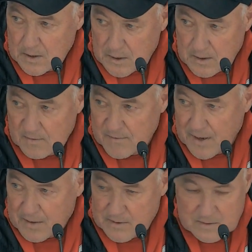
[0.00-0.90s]
In der
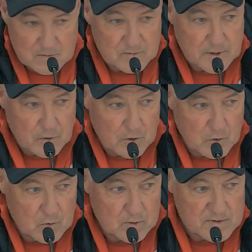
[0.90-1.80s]
Phase ist es uns auch
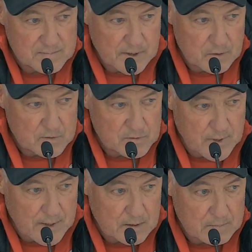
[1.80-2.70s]
gelungen, das 2-0 zu
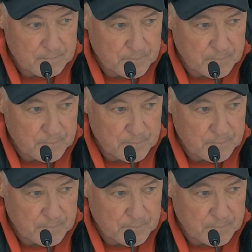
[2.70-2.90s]
machen.